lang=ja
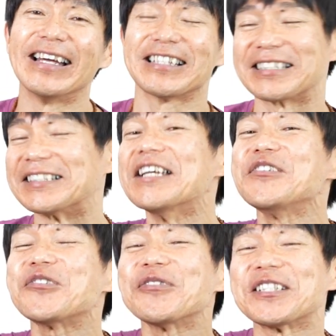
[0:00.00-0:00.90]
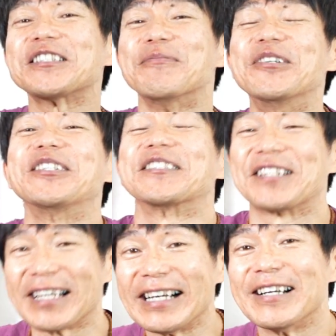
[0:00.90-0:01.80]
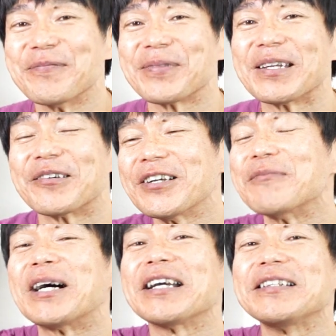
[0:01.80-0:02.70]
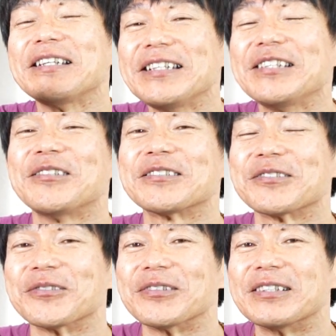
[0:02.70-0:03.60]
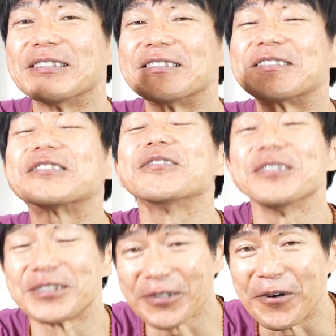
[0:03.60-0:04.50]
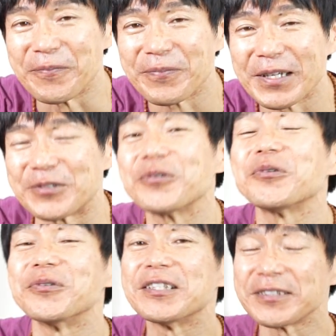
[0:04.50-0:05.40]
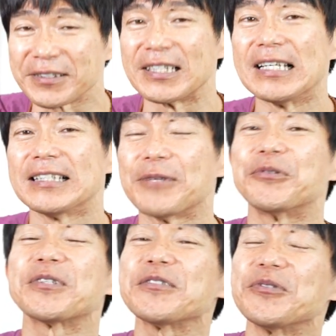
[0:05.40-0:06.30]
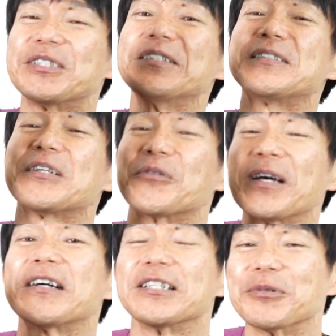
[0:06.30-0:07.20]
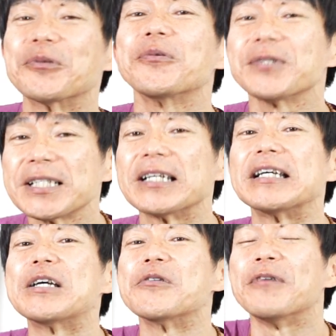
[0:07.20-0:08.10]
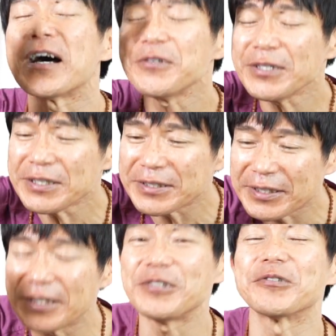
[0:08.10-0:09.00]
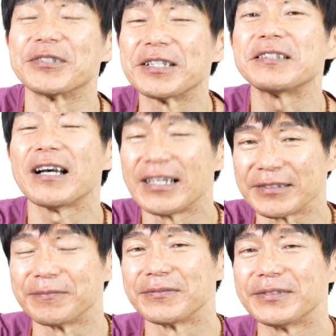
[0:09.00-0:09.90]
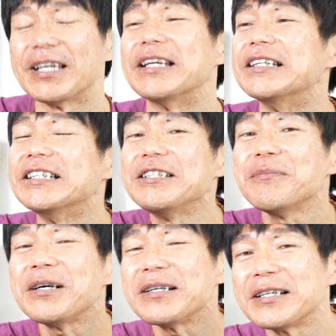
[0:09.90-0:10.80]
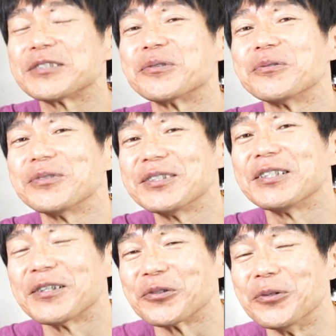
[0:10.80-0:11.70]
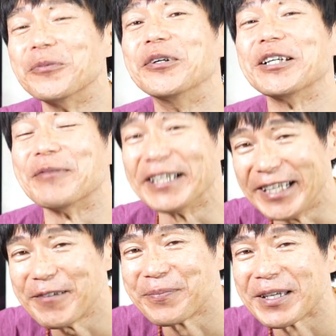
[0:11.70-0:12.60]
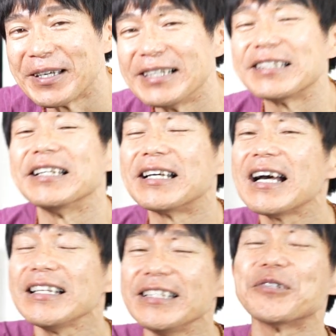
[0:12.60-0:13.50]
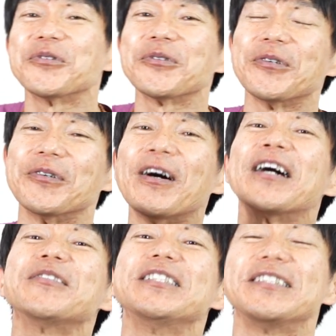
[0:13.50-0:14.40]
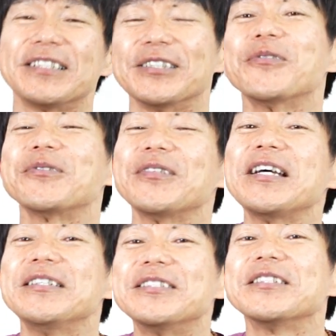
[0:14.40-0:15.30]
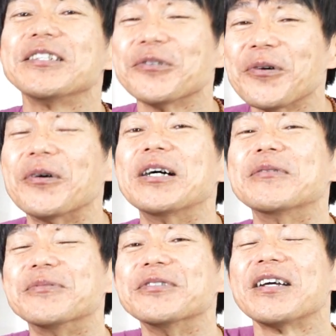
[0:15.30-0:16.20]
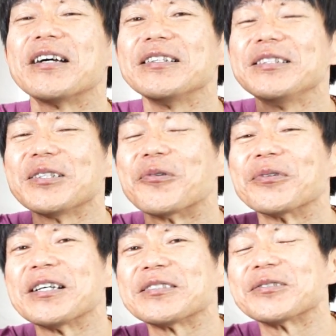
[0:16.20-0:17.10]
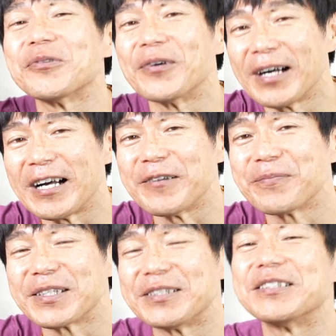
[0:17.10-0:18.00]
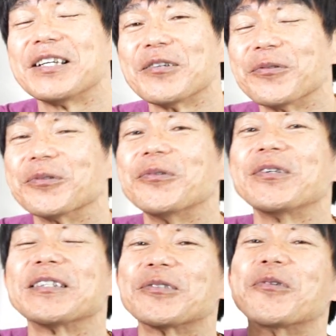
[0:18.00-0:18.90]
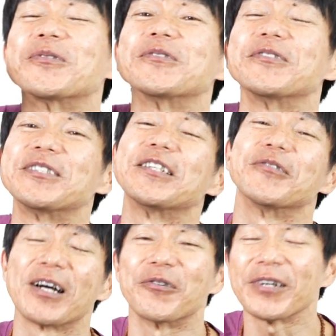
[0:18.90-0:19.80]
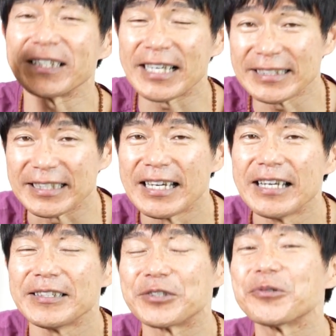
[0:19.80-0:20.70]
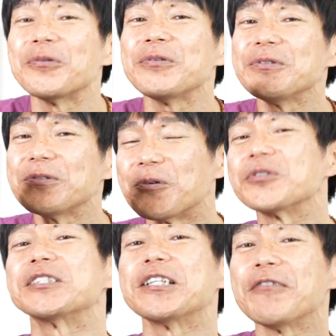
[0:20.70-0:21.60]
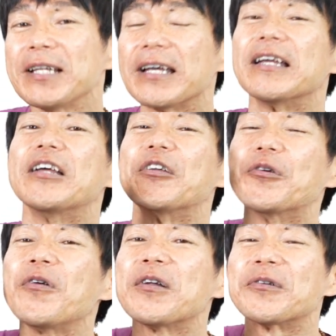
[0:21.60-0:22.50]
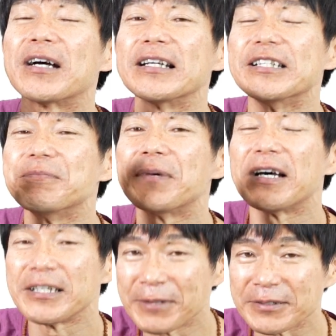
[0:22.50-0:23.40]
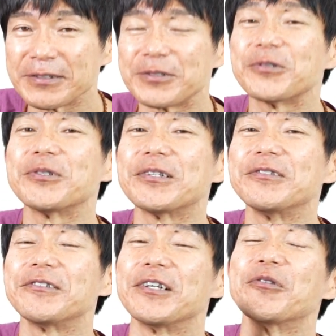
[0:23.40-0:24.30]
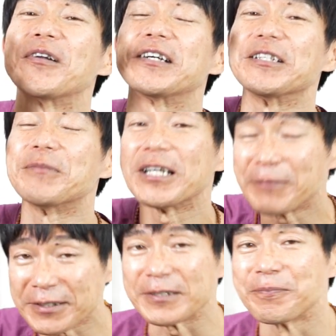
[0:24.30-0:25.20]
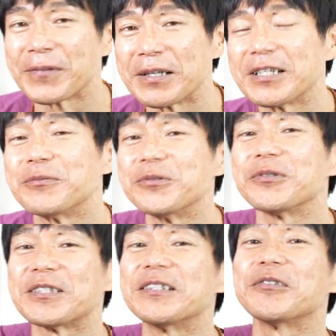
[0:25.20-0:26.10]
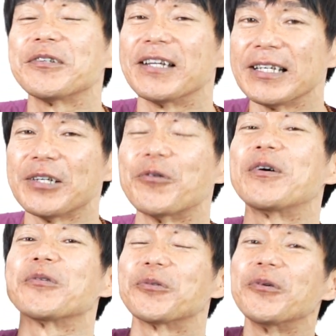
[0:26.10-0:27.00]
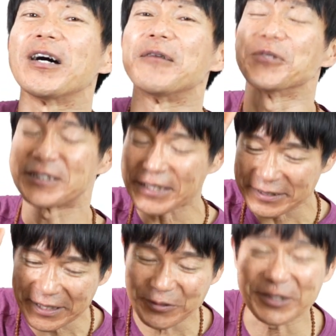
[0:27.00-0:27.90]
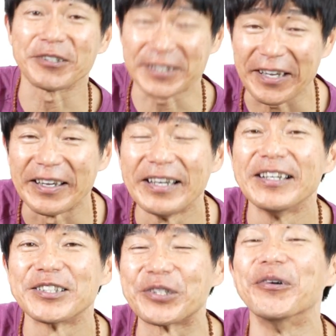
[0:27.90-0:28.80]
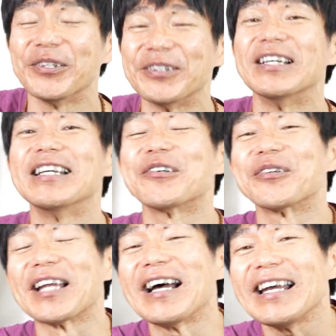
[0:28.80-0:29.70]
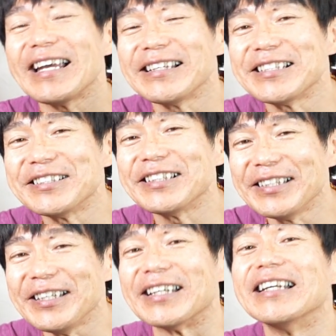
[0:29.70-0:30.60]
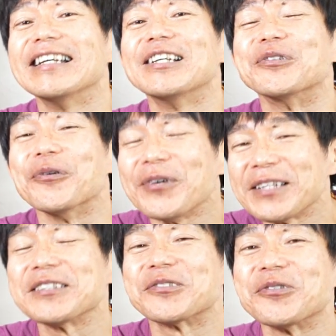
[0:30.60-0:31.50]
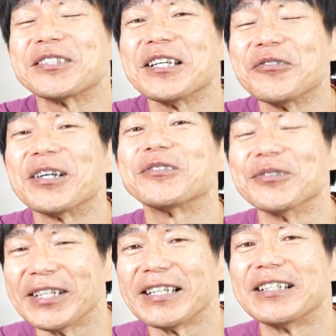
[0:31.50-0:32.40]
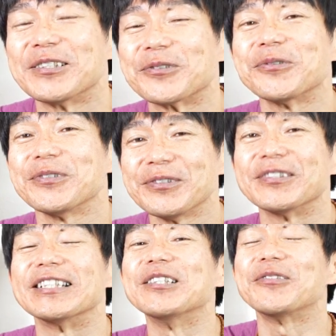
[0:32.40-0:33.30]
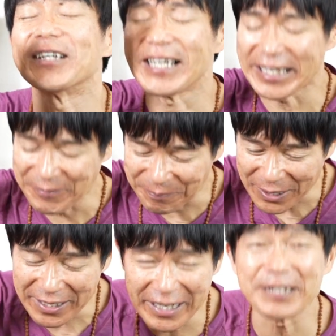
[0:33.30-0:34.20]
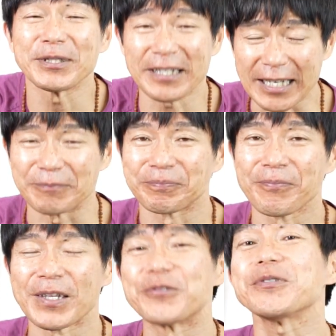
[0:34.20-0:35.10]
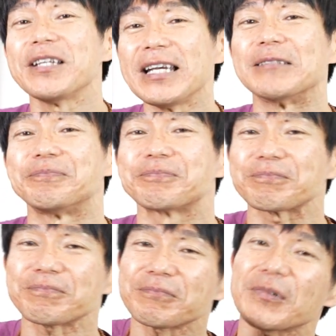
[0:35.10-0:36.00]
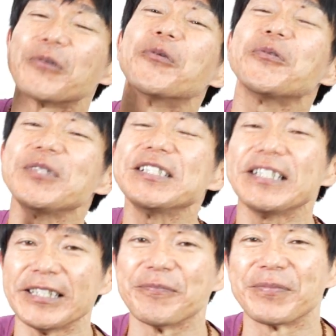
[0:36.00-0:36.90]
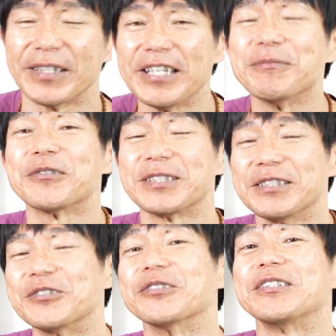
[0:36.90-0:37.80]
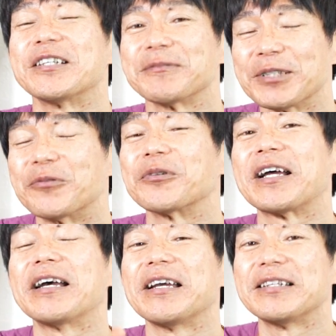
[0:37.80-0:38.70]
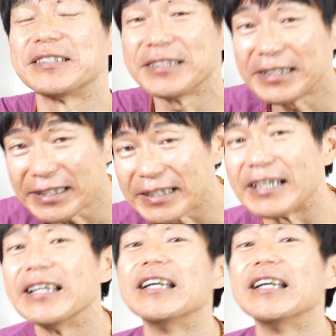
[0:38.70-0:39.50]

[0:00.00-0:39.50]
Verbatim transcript: だから全勝は絶対無理ですから、これは負けていいってやつを作るんですよ。それと同じです。で、僕たちの人生の中でも当然悪い時期っていうのは絶対ある。で、今がその時期だと思えばね、じゃあいかにこの悪い時期、良くない時期を無難にこなすのか、試練をどうやって克服していくのか、これが大事で、そういう教えはね、ヨガの中にいっぱいあります。そういうテクニックはヨガの中にいっぱいあります。だから僕のチャンネルではね、他の動画もぜひチェックしてください。そういうこの大変な時期にどうやって過ごしたらいいのかというね、そういうヒントがね、いっぱいありますから。そしてね、この時期、ね、今の時期じゅうにがつまでこの大変な時期、